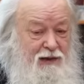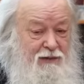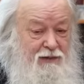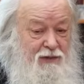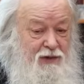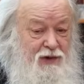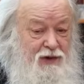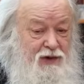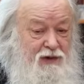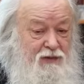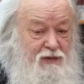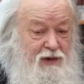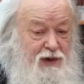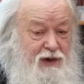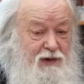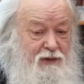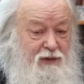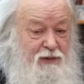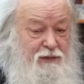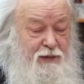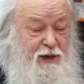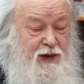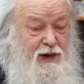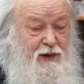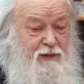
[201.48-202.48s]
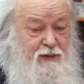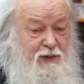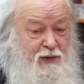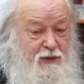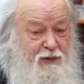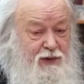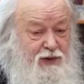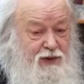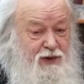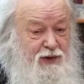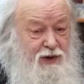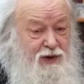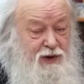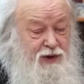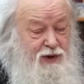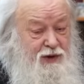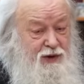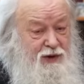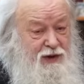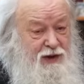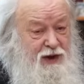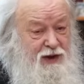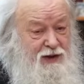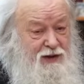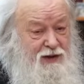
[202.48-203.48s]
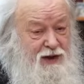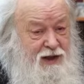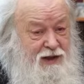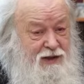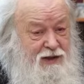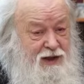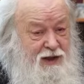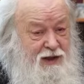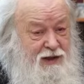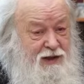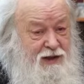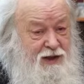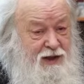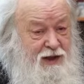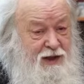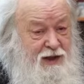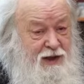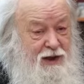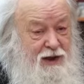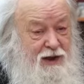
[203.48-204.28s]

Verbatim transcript: Можно было бы по этому образу еще так сказать.